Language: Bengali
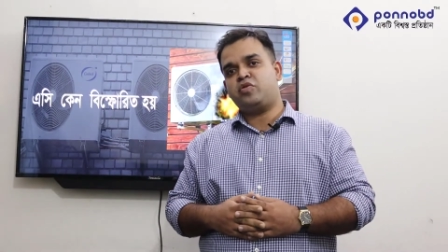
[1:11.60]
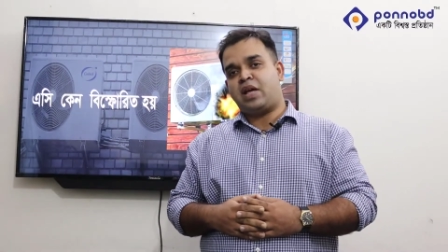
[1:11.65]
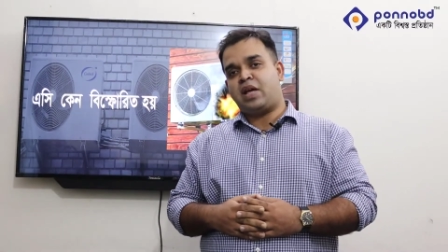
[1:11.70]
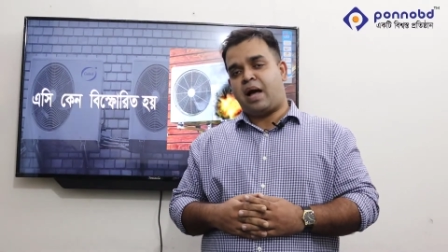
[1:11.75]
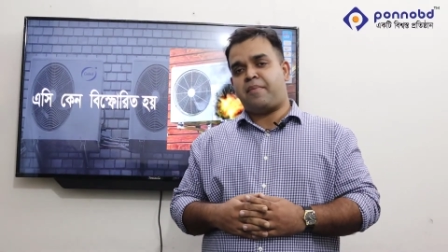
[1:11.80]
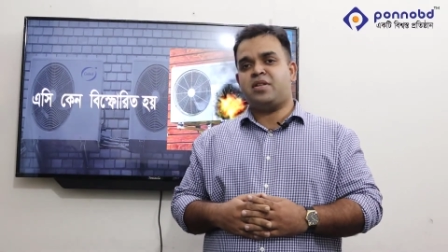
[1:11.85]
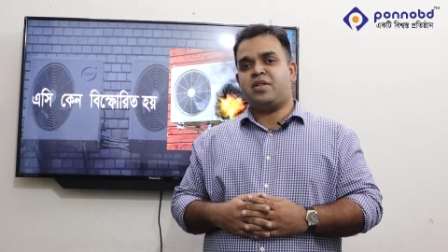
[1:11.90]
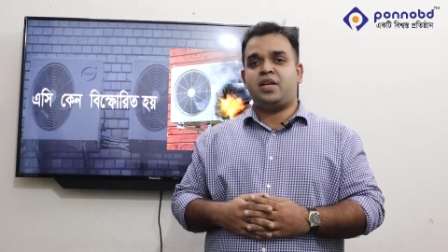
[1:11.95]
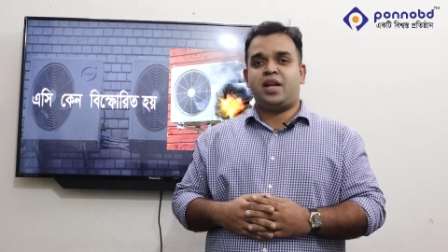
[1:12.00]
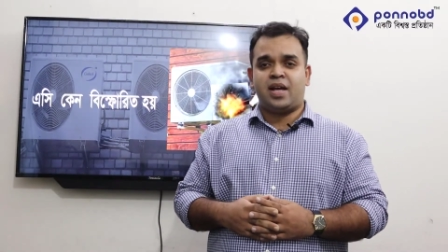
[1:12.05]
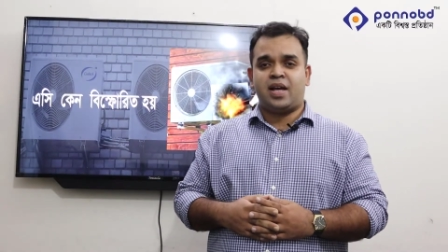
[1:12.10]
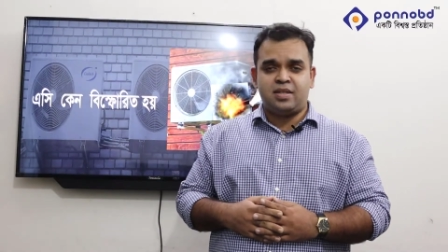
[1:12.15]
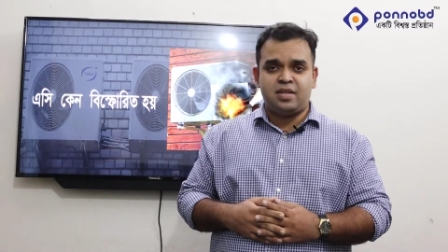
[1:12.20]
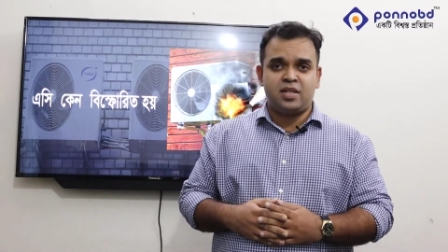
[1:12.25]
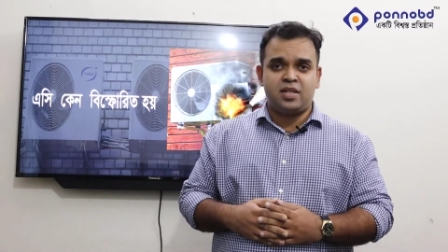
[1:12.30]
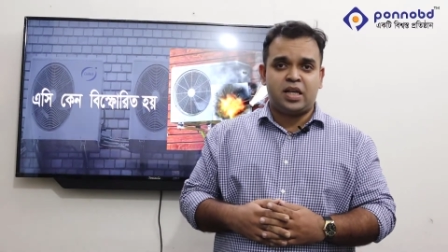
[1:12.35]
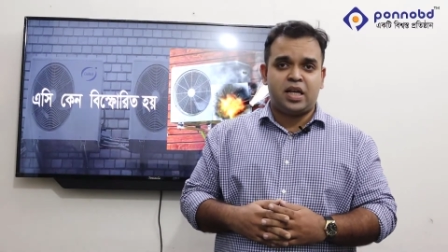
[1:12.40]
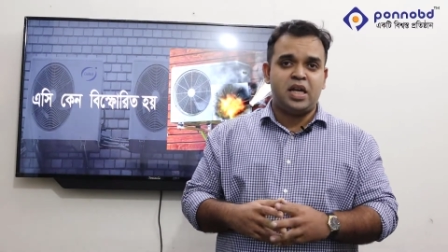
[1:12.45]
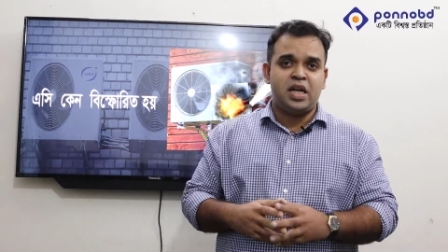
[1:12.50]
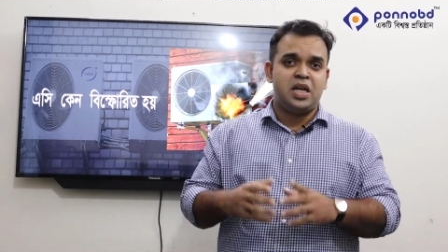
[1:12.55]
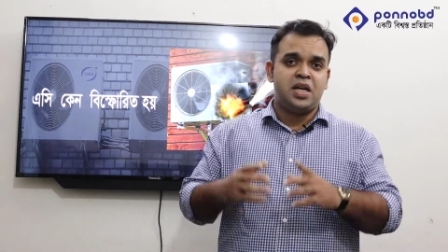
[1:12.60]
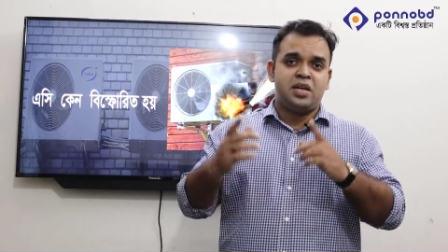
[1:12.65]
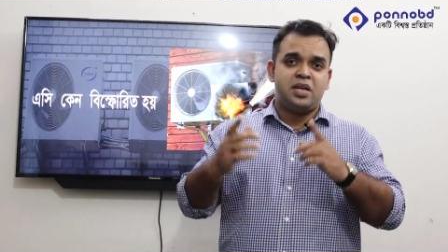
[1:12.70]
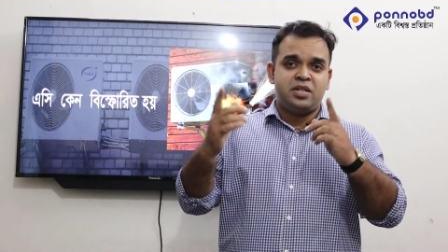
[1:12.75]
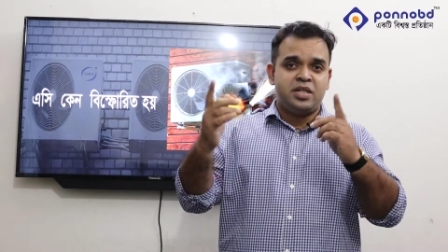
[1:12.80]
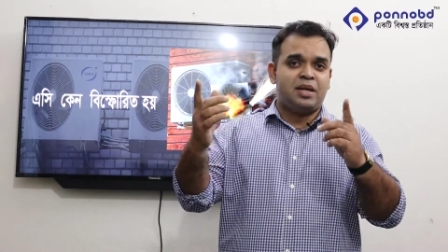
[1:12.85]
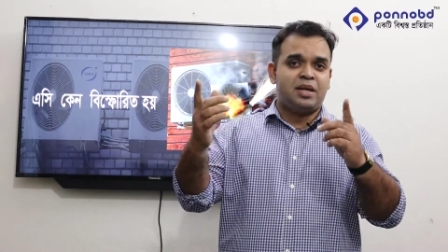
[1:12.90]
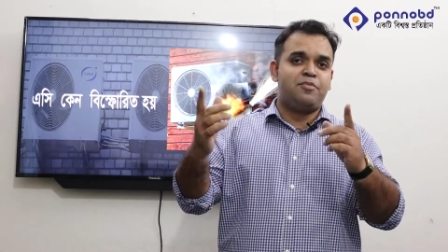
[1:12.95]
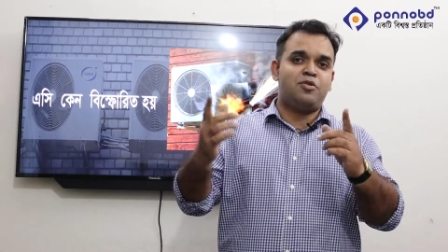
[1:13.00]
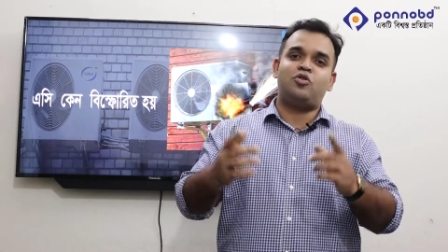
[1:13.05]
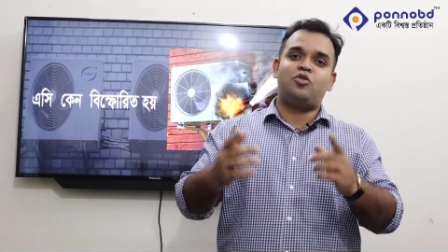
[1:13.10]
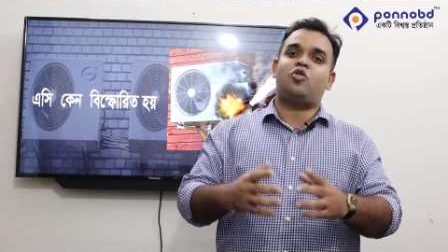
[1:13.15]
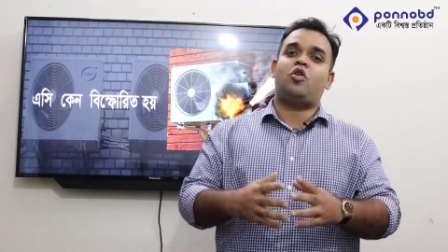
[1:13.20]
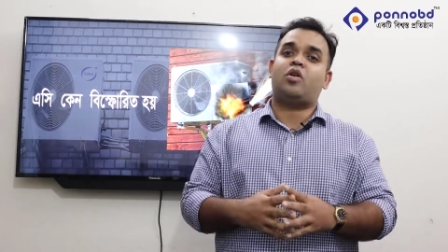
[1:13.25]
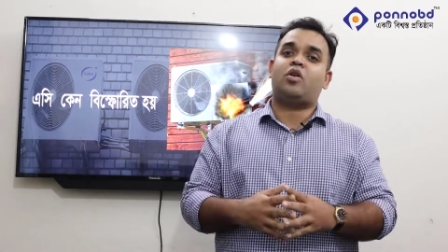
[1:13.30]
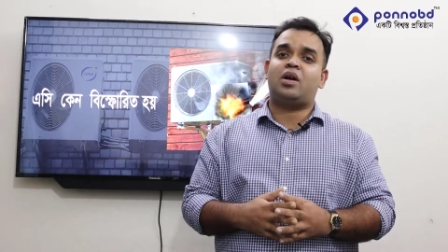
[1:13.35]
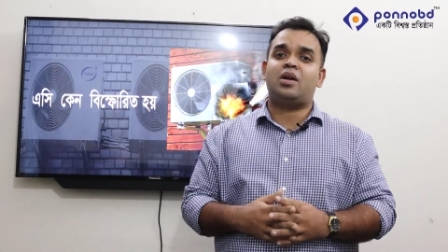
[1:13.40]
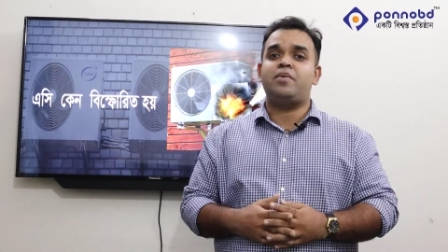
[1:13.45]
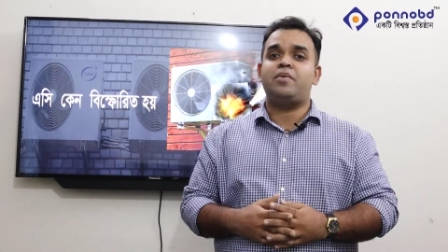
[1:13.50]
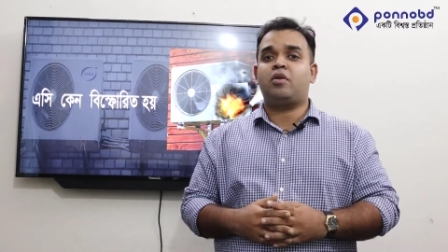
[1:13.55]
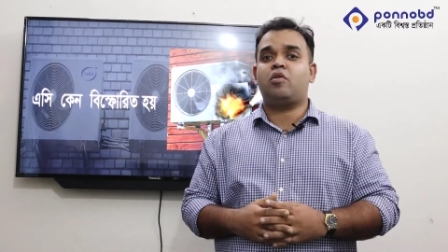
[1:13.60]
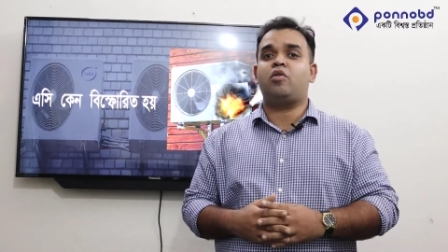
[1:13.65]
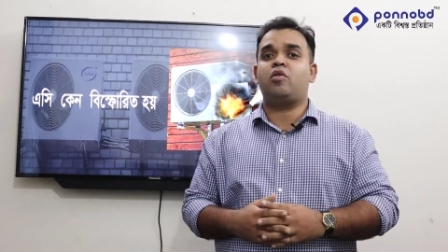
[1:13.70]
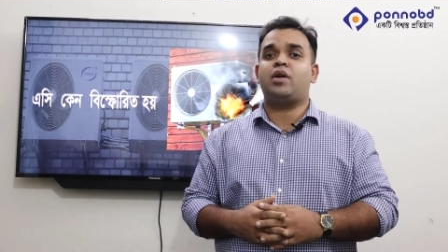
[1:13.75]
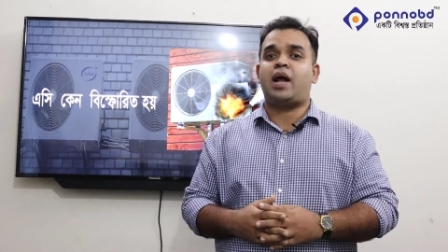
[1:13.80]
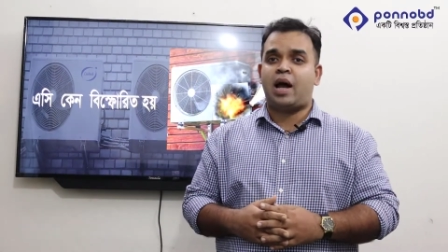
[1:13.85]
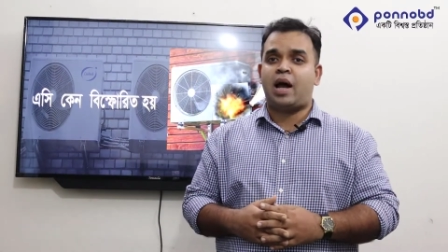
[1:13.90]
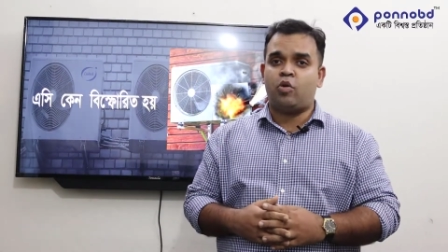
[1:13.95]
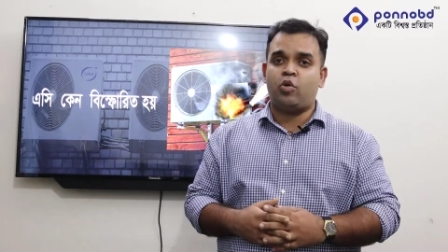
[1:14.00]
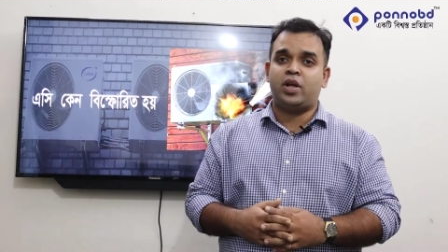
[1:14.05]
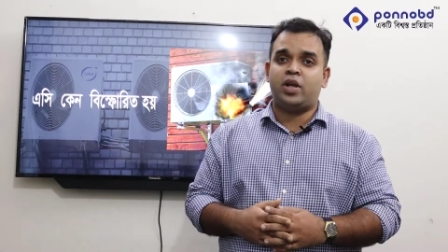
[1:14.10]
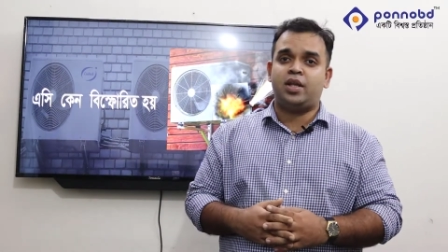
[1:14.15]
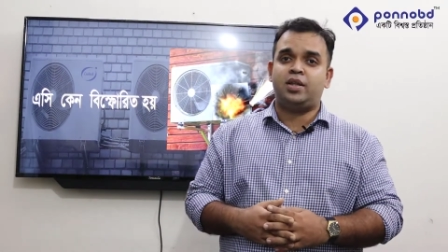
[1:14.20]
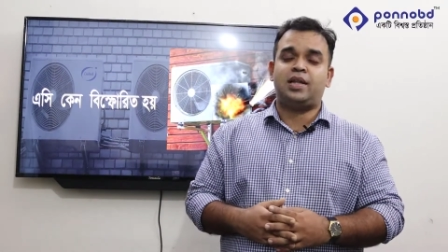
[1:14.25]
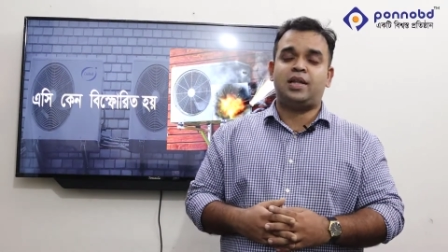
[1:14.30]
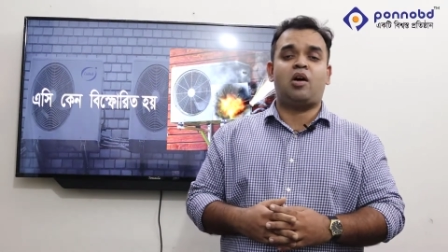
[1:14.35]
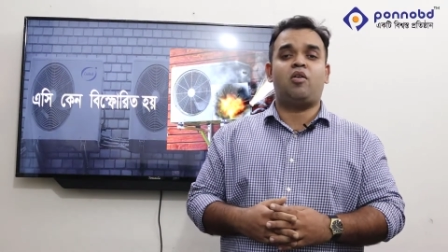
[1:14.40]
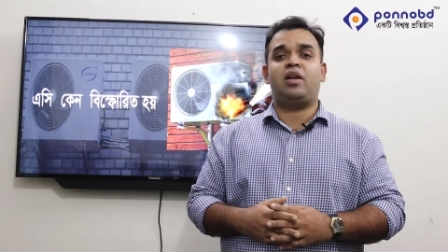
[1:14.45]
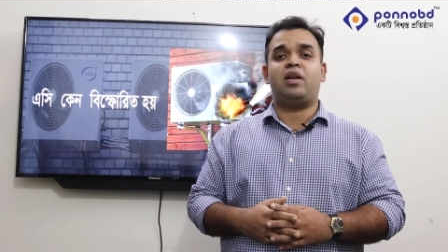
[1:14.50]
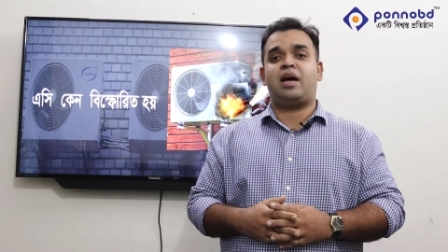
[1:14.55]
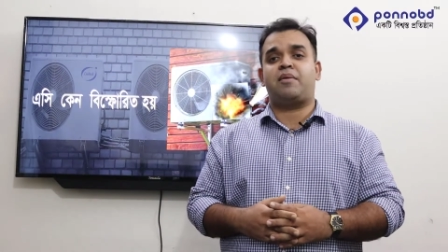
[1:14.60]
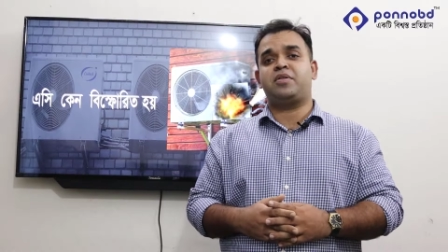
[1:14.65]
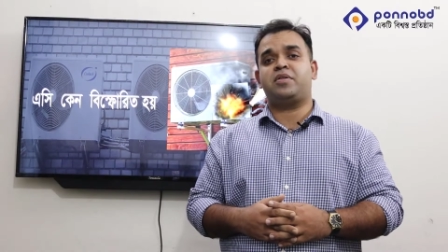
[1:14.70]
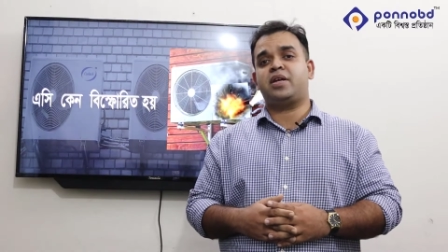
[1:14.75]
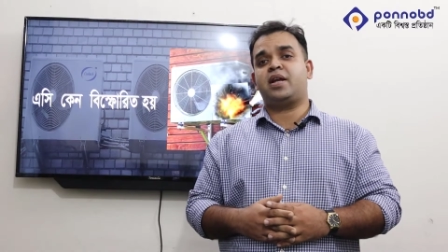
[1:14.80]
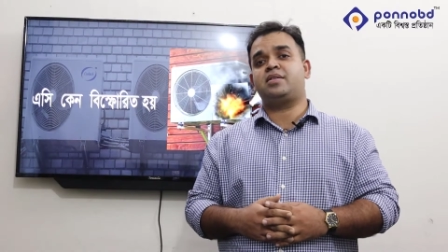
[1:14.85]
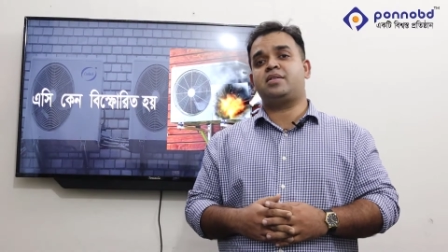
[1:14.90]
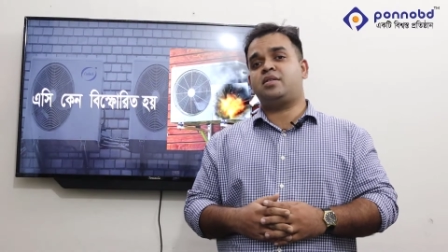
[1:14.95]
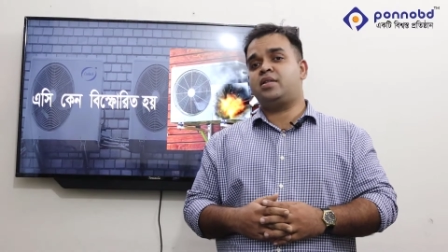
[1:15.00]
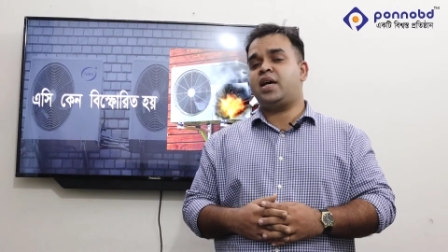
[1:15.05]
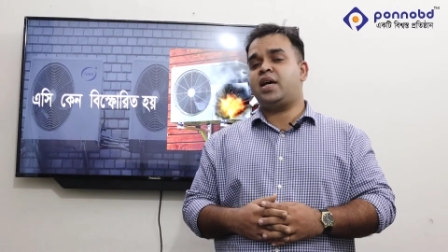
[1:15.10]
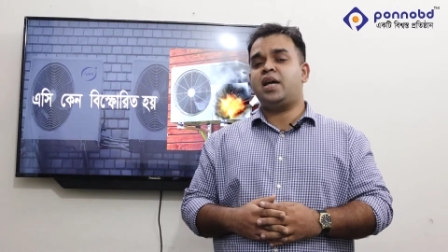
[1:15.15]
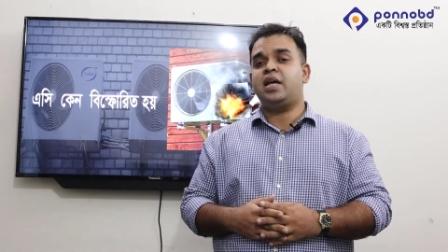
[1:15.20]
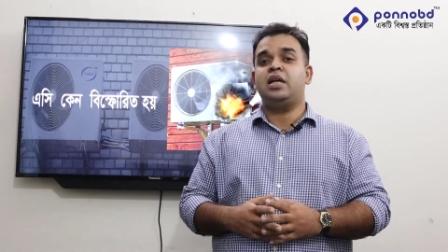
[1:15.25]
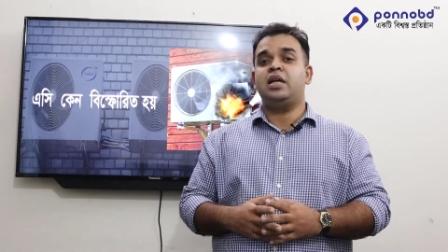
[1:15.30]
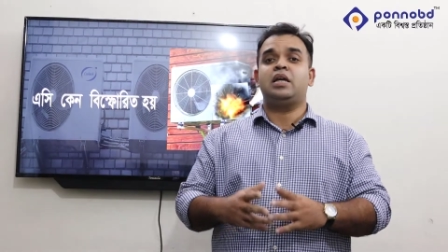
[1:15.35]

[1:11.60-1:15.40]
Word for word: যদি আমাদের এসিটি ঠিকমতো রক্ষণাবেক্ষণ না করি তাহলে আমাদের এসিতে